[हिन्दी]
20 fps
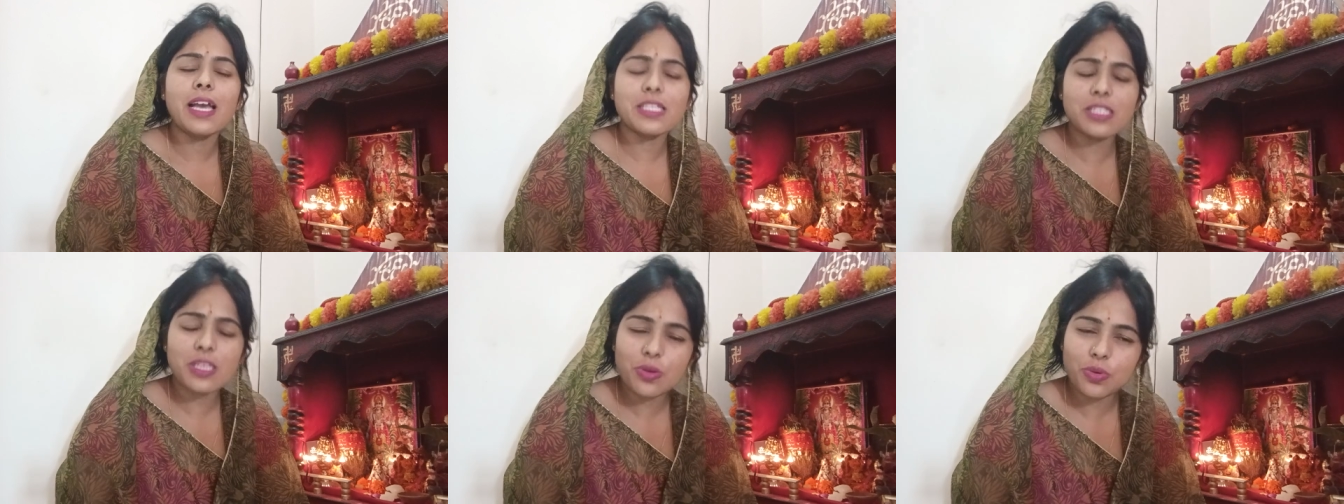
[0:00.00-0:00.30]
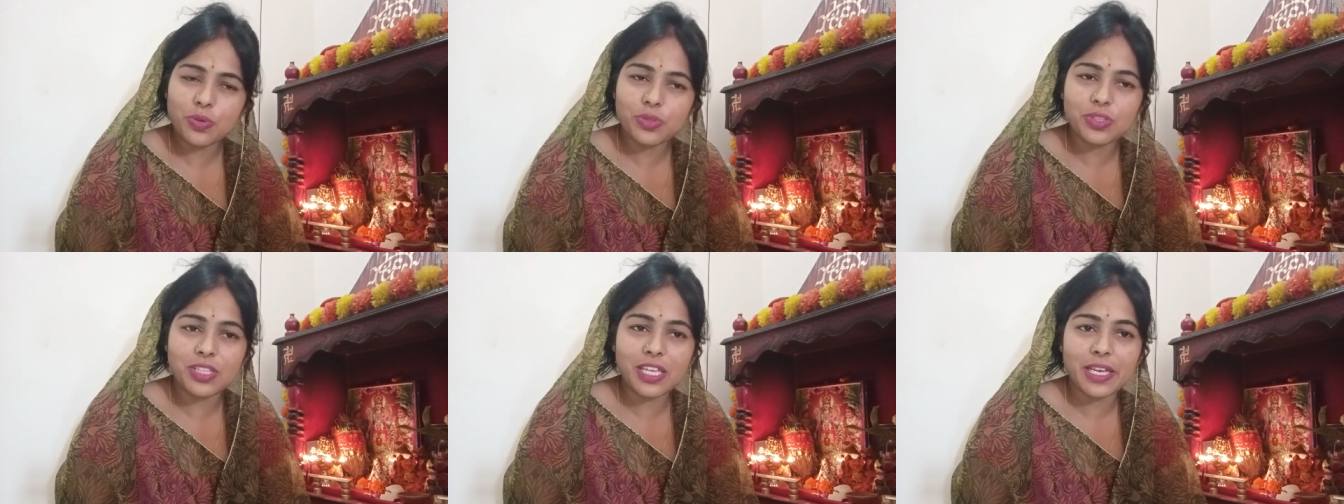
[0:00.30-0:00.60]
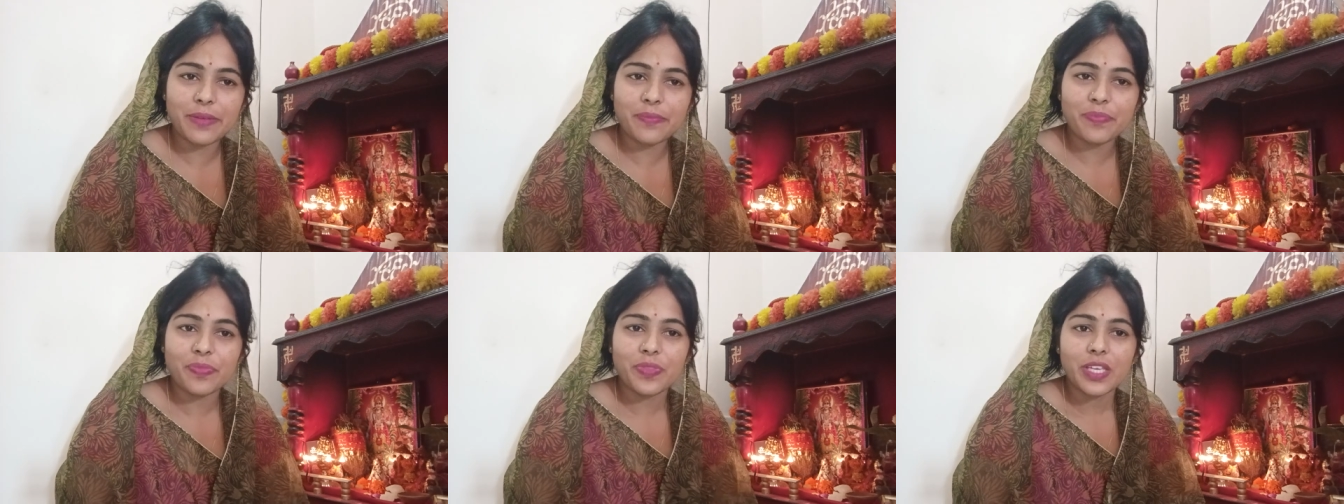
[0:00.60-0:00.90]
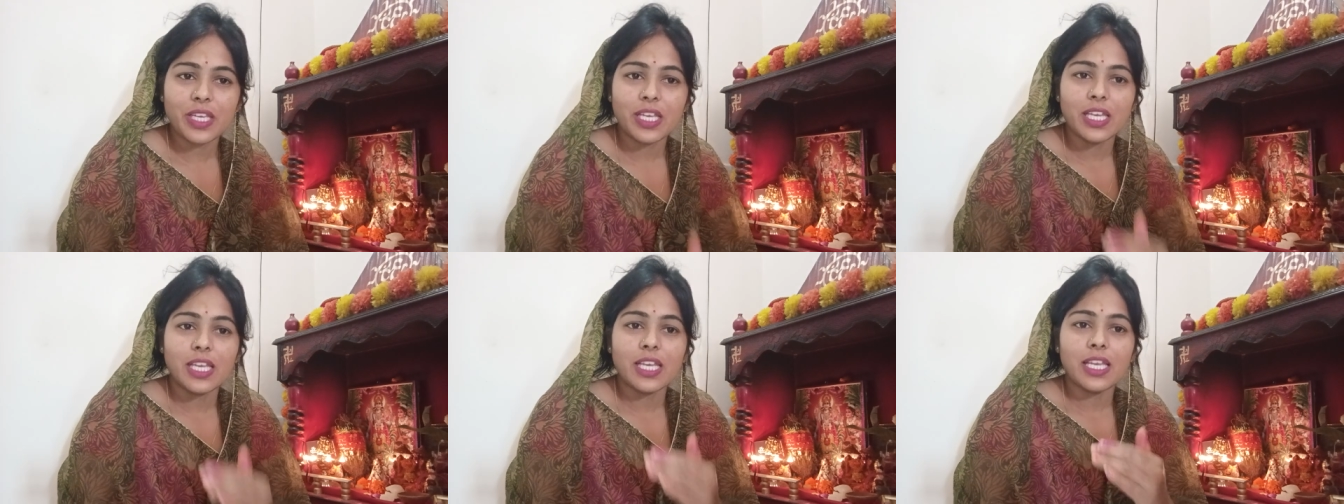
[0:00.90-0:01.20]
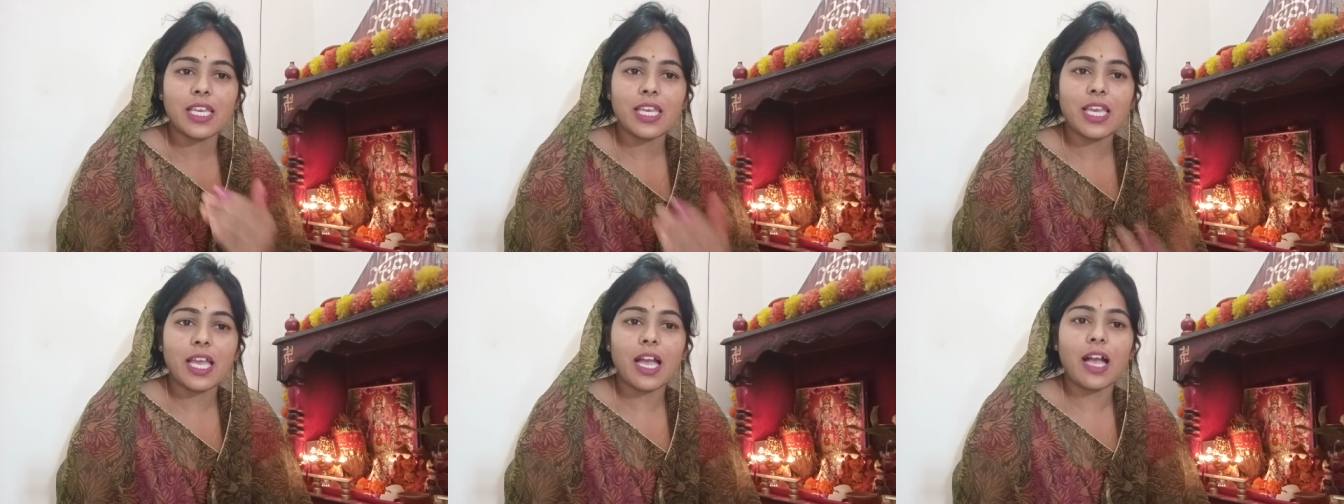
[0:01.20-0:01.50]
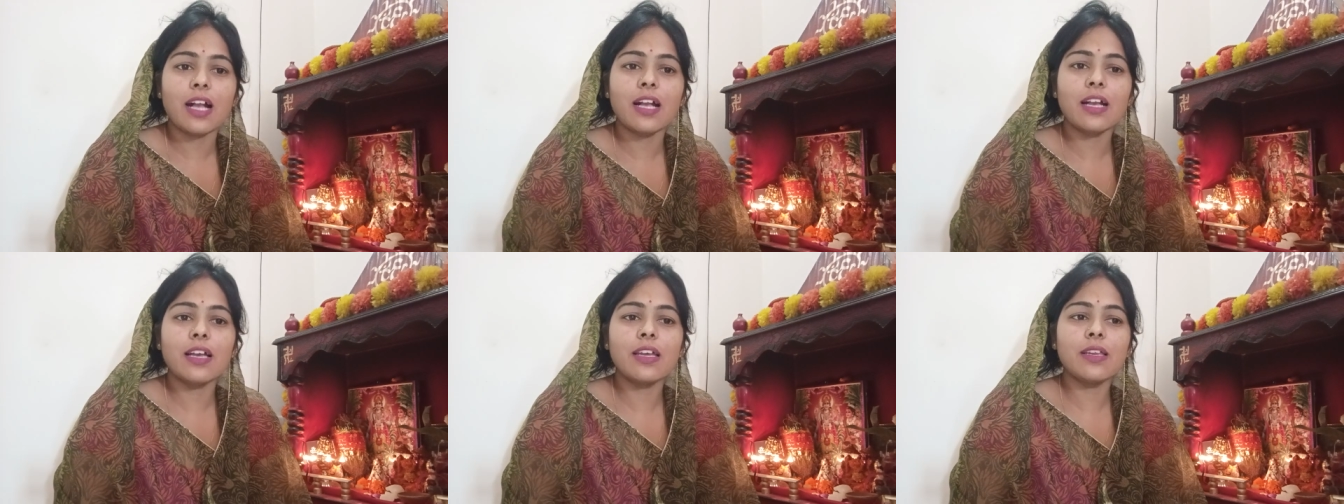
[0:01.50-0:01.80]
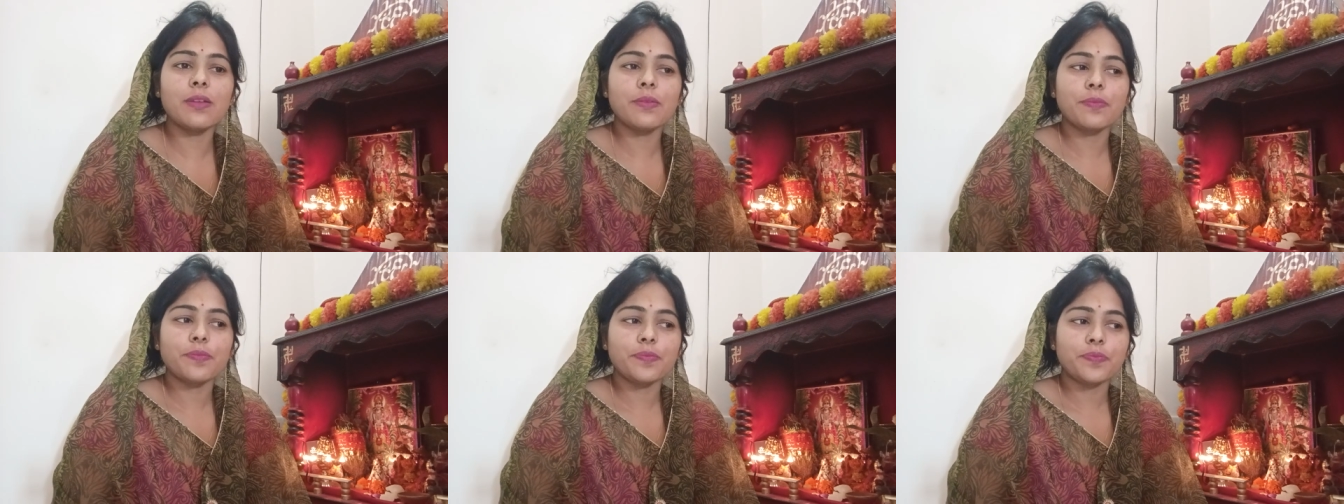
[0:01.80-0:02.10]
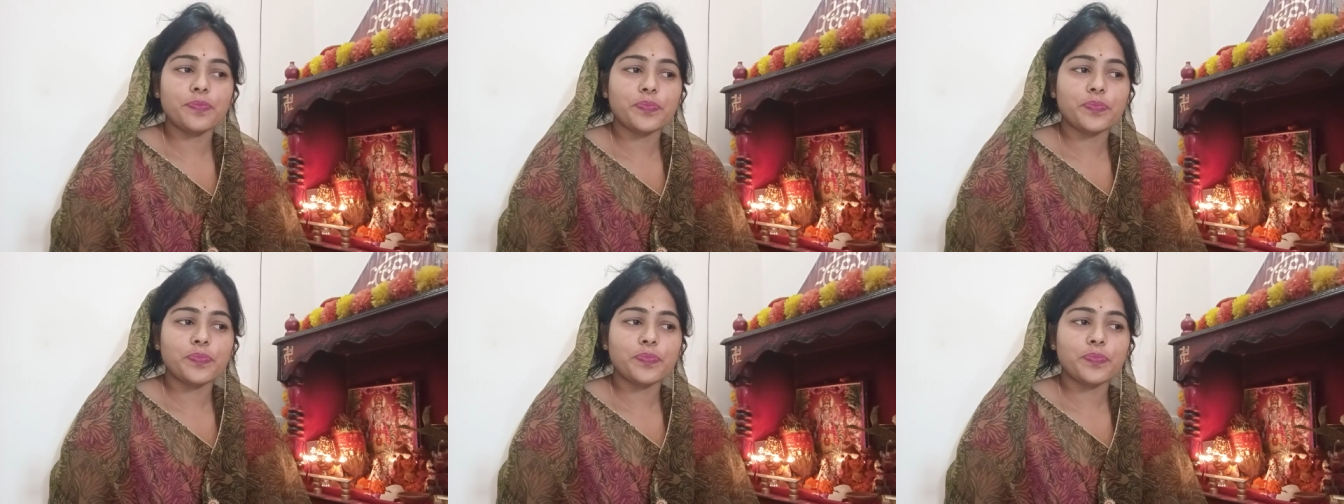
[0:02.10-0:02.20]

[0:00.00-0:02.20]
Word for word: ऐसा होता है कि अगर